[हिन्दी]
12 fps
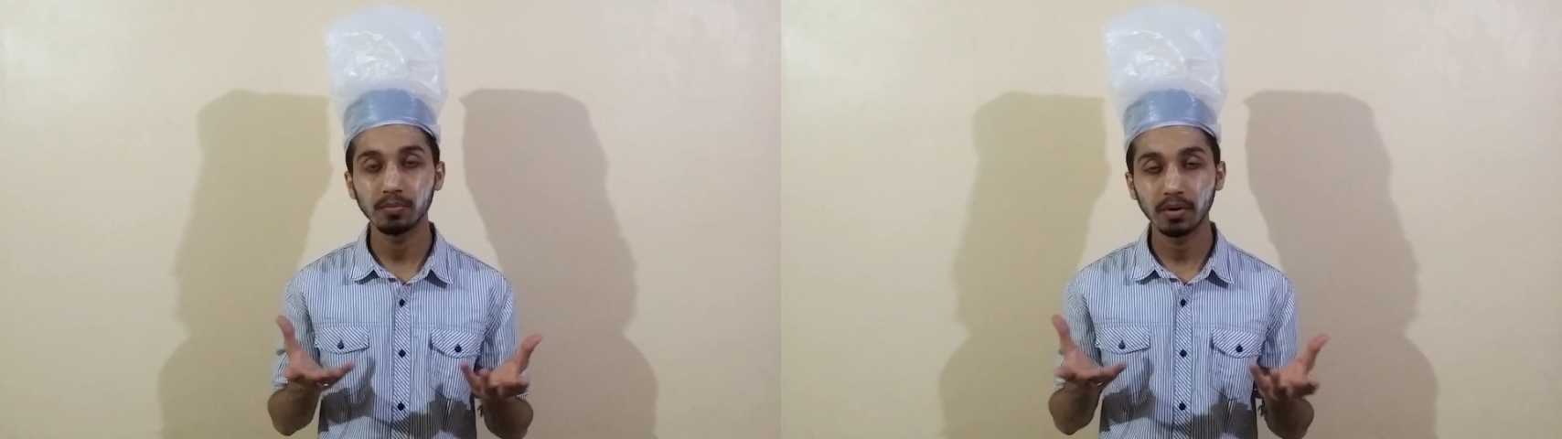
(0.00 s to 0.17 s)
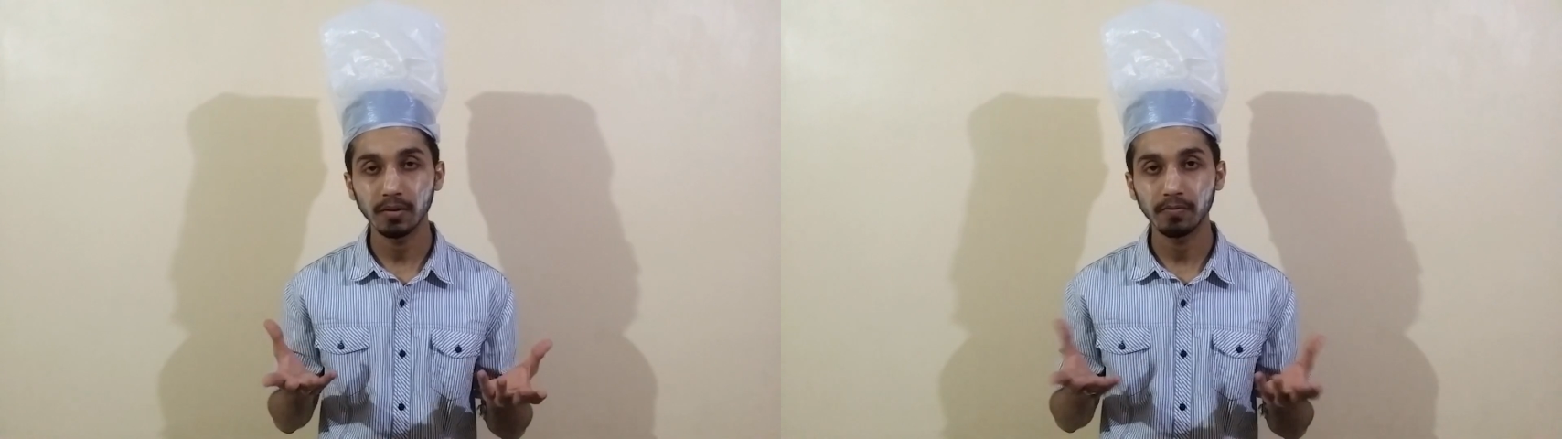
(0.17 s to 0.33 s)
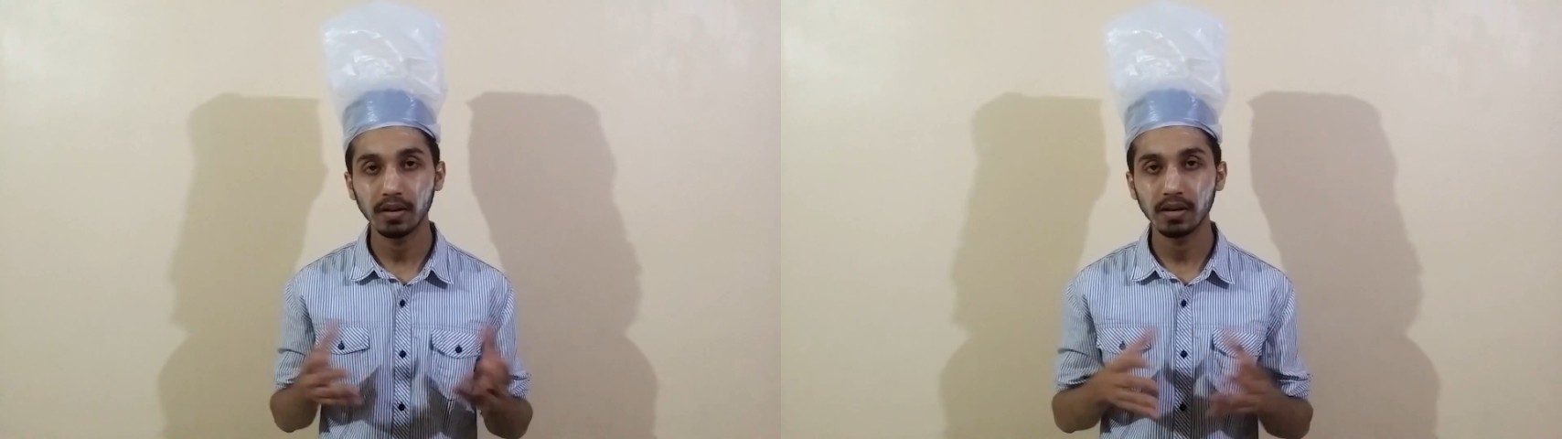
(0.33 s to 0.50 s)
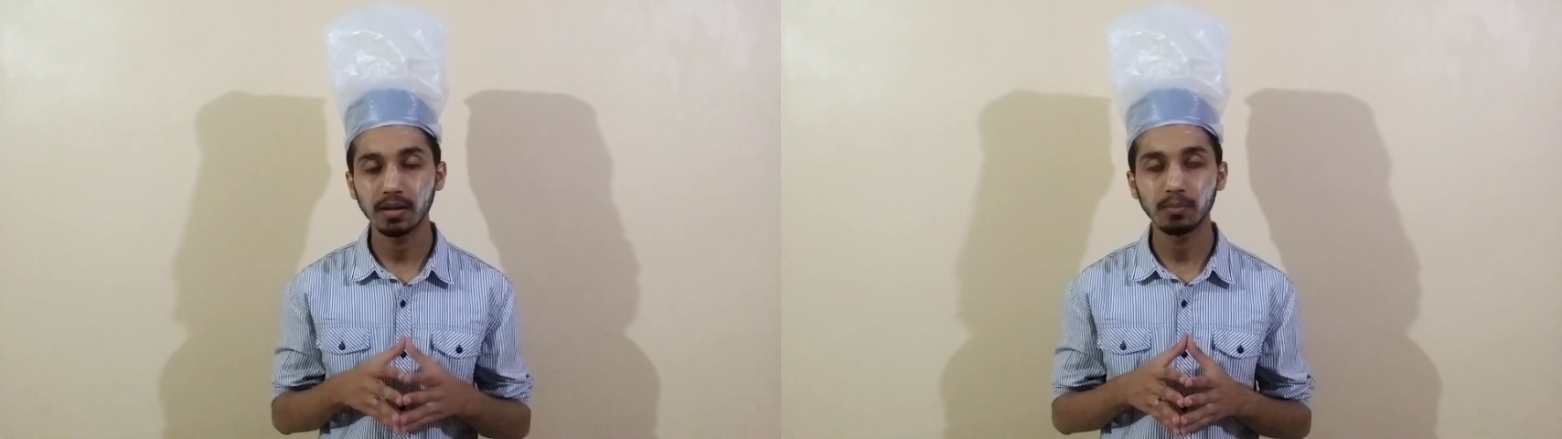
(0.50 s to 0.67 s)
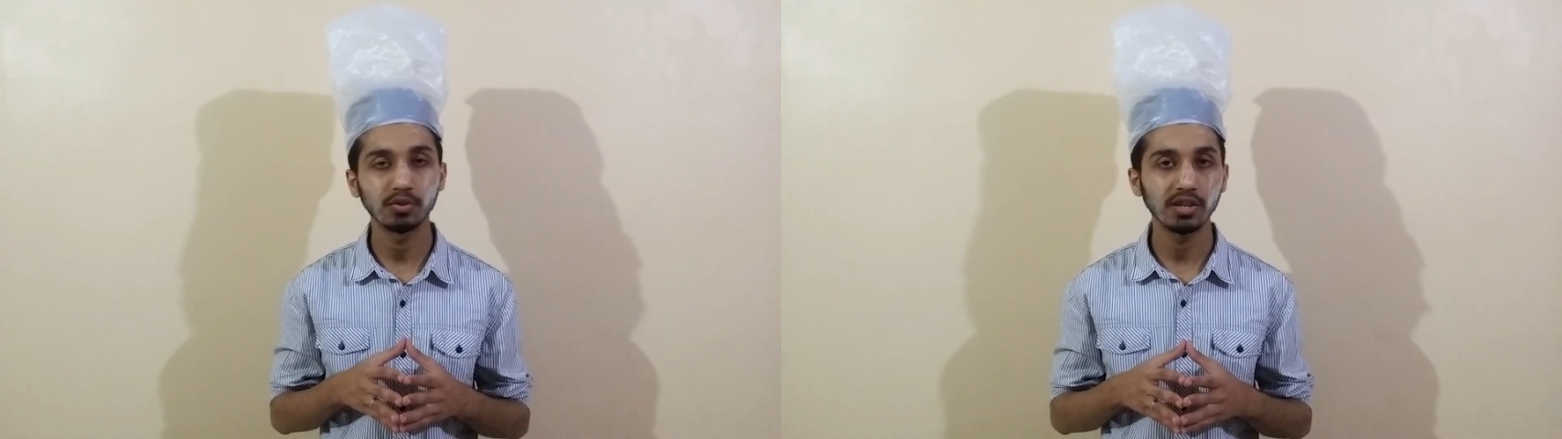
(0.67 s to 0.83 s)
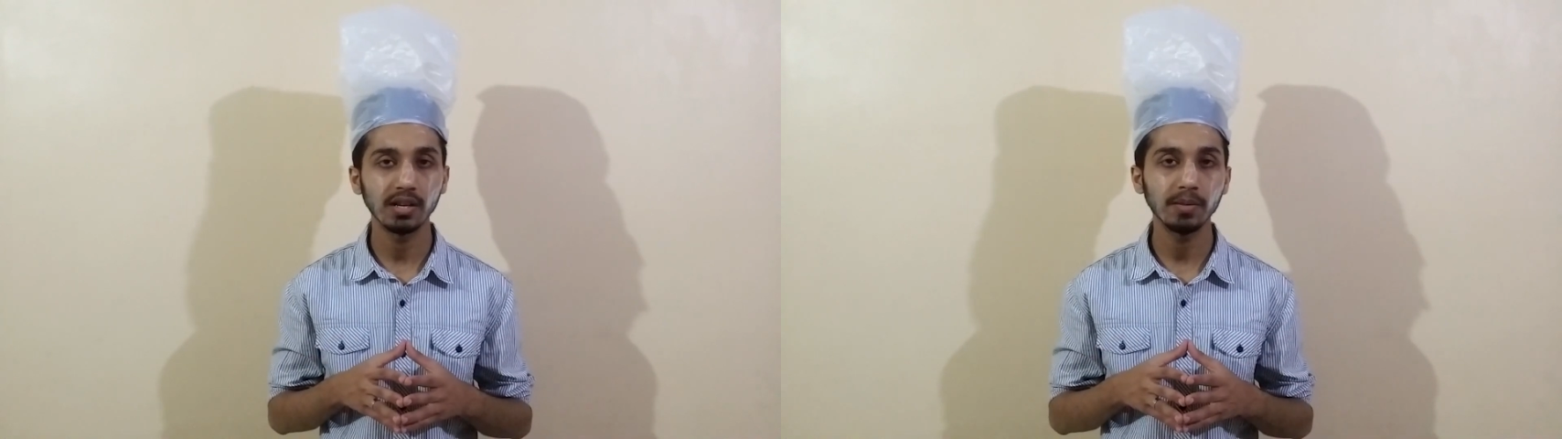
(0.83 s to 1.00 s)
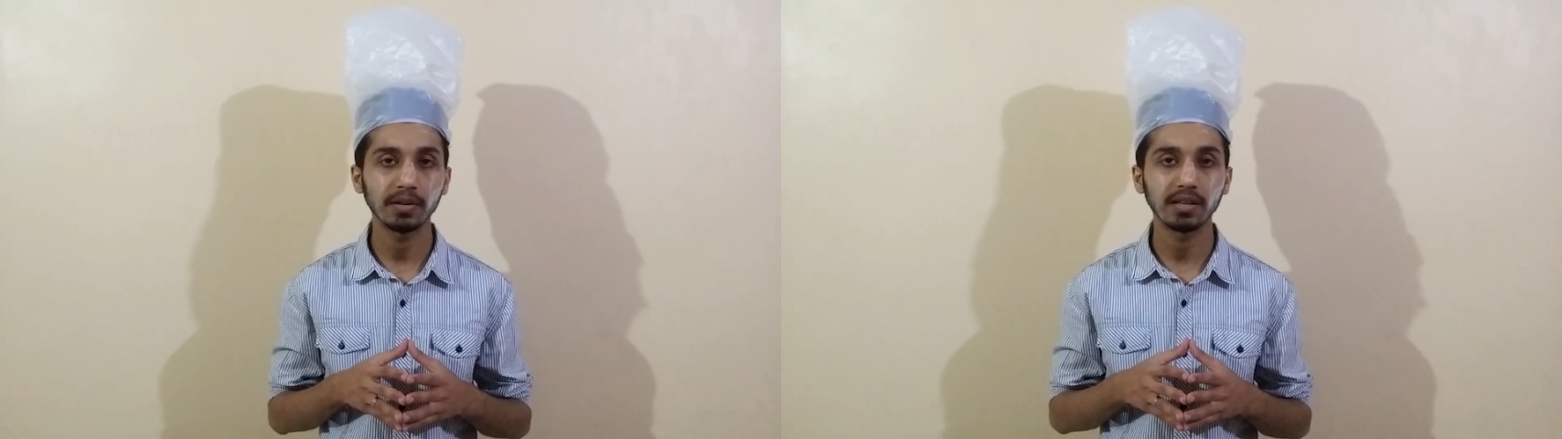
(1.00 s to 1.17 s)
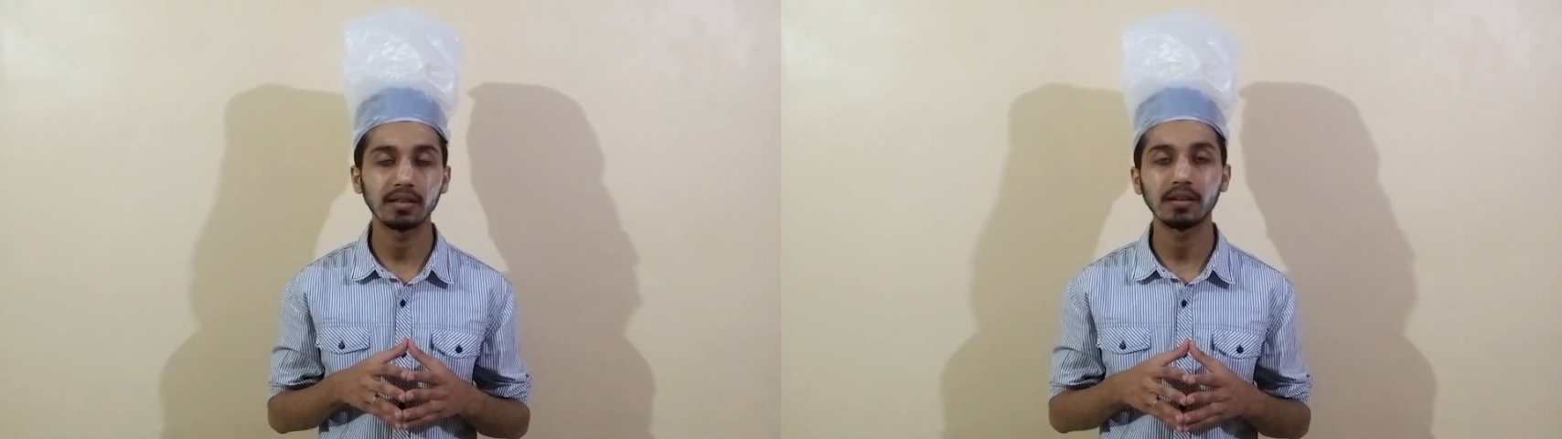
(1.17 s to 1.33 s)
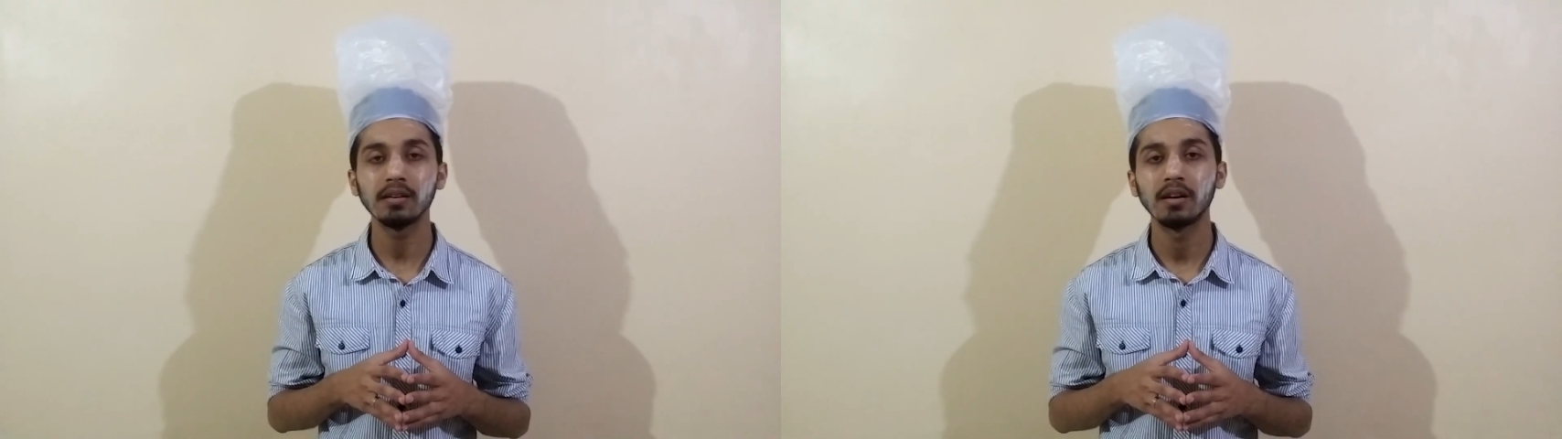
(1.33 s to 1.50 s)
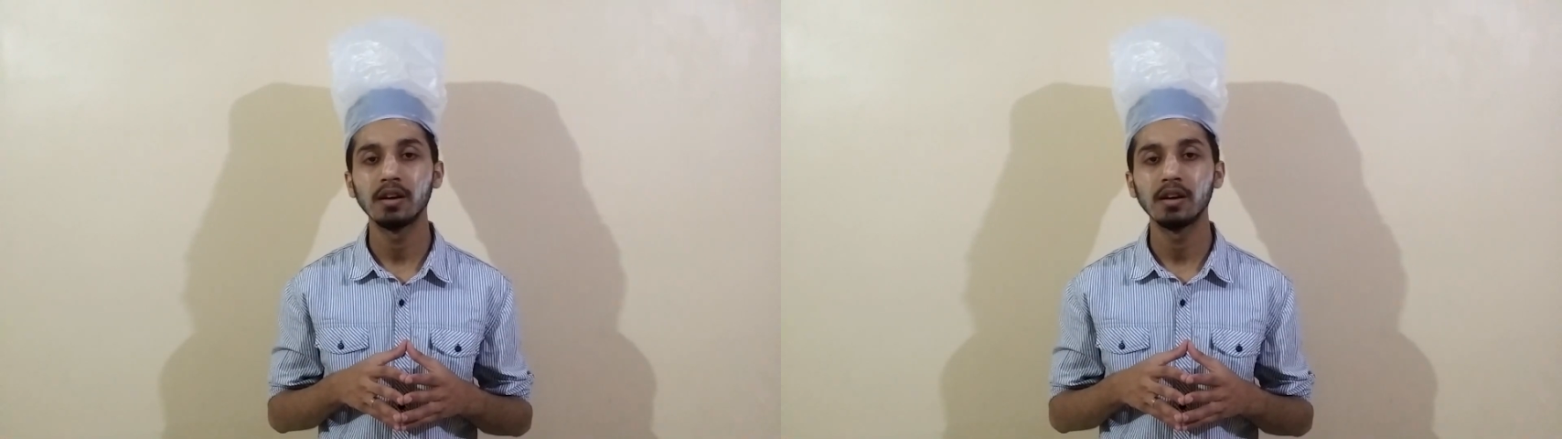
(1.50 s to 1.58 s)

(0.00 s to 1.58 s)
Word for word: बहुत बड़ा फैन है मुझे नहीं पता था